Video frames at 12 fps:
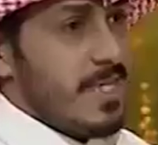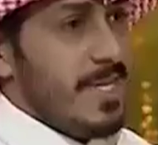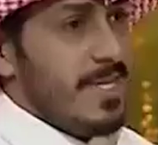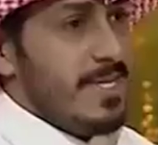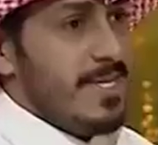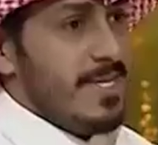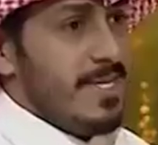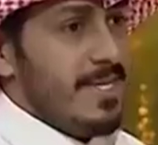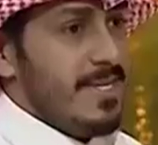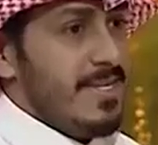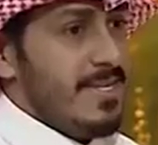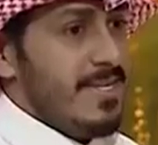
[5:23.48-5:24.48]
يعني
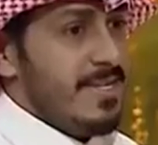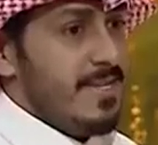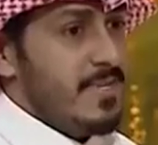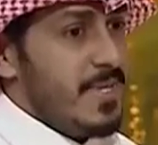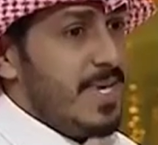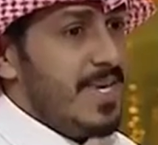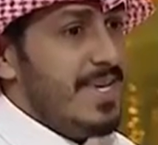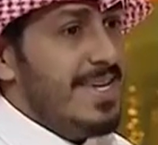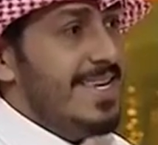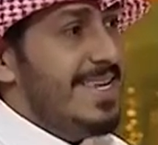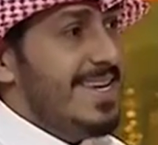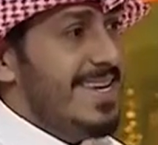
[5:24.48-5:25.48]
آه، صح
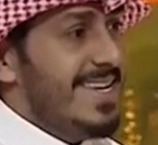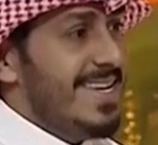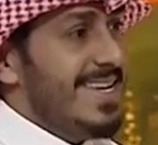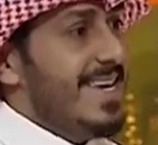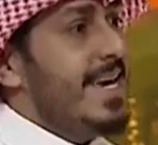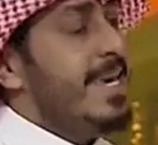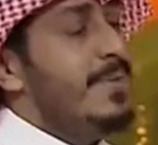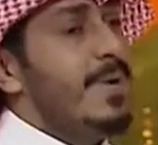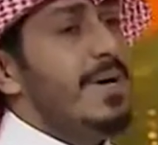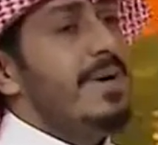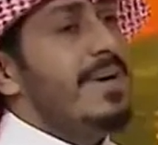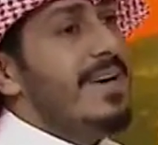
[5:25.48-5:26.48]
حسيته ما يندرس
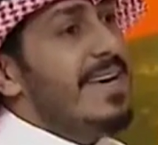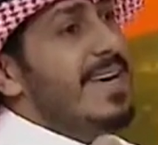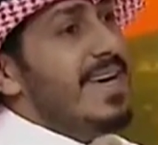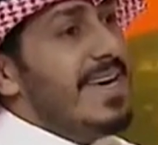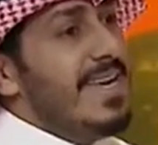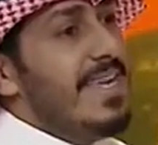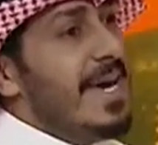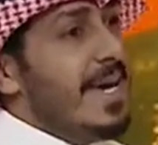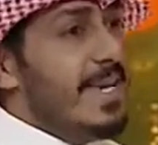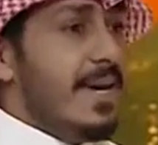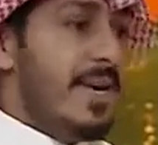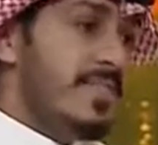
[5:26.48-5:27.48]
أيوة لا
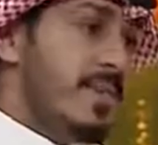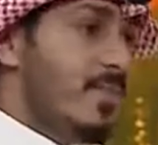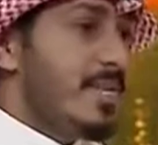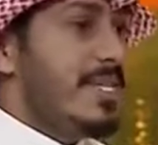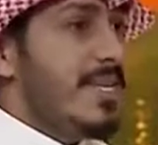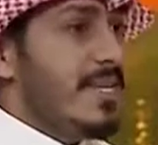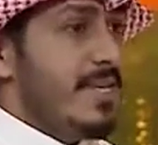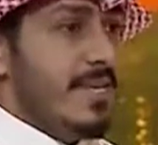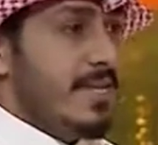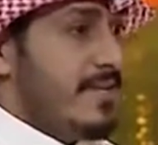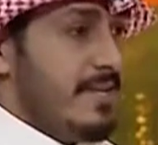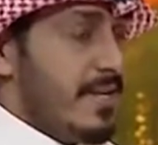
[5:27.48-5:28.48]
أنا أخذت أول شيء
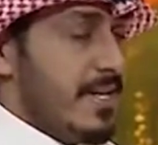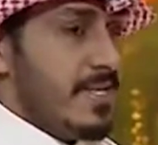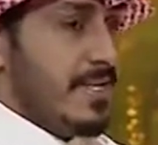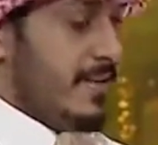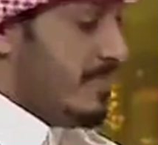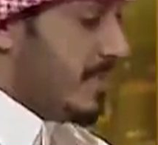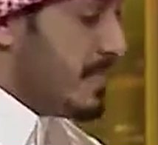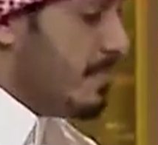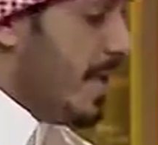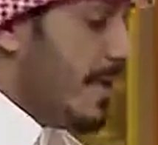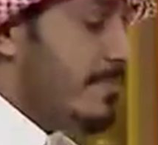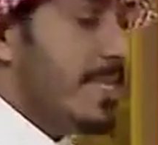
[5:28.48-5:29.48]
دراسة بس م.
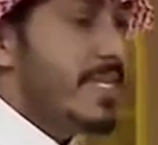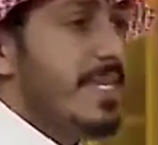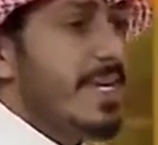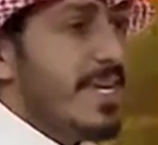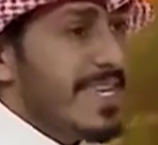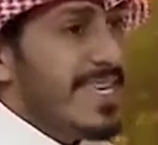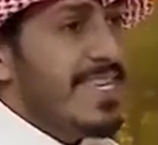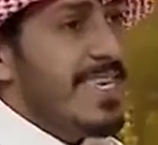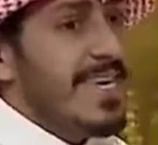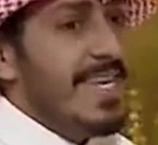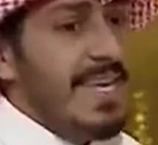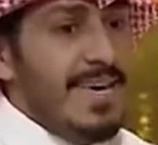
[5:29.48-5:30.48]
ما حبيت أنه
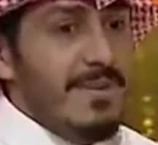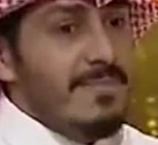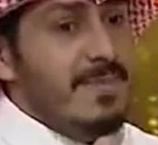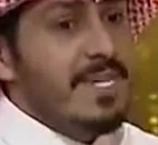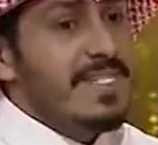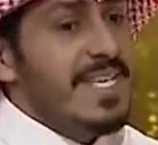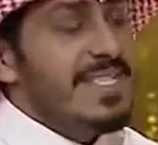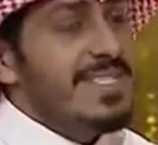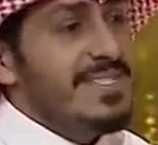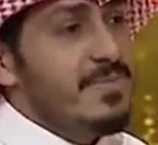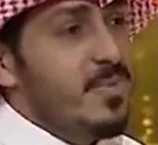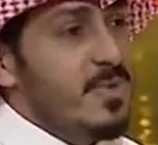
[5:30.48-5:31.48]
كذا إلا لما نزلت
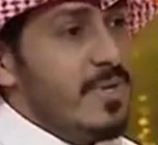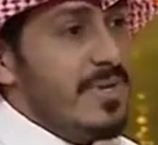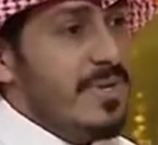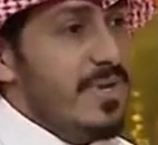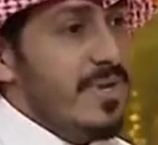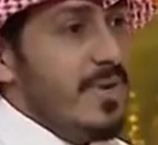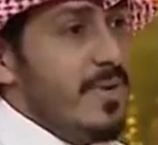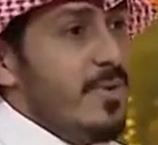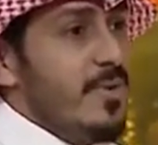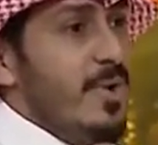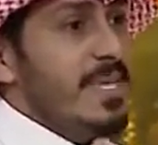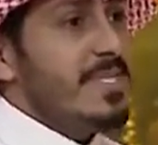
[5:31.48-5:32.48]
للجمهور أي.
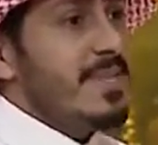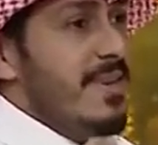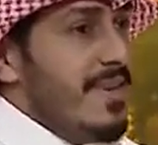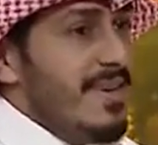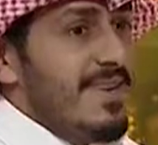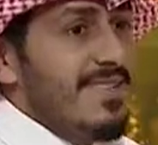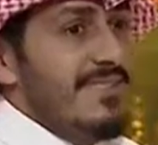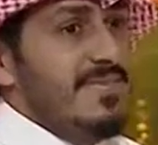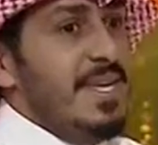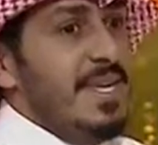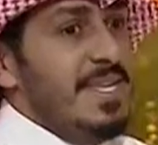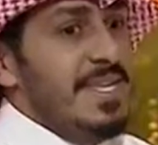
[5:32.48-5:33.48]
وحص...
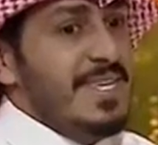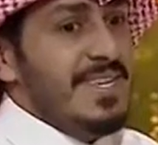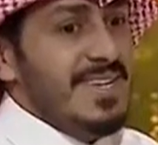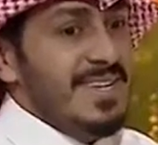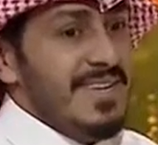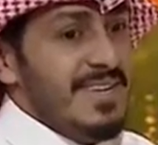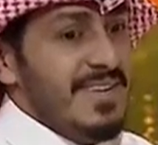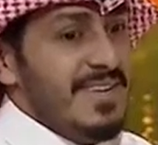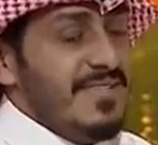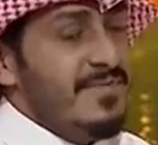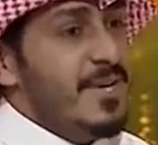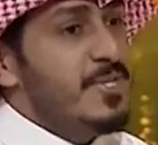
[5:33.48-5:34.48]
يعني
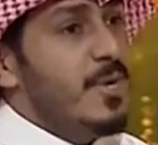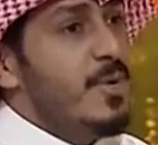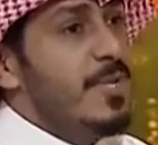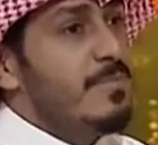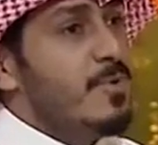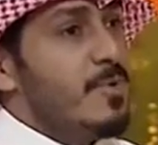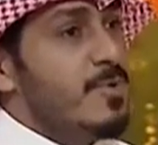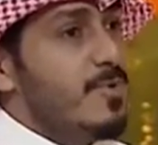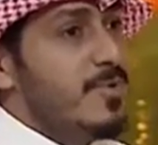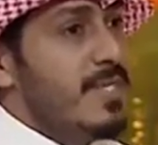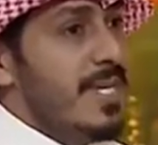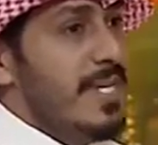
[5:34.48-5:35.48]
آه، فاجئوني
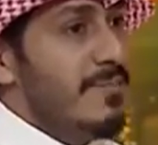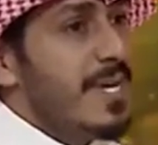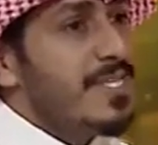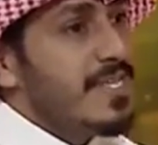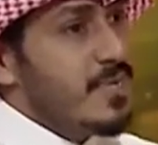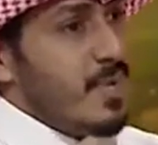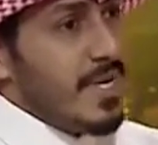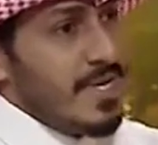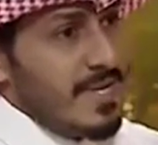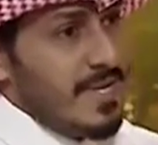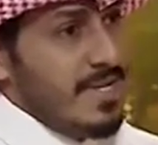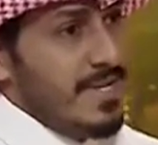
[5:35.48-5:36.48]
بردود يعني ما كنت أتوقعها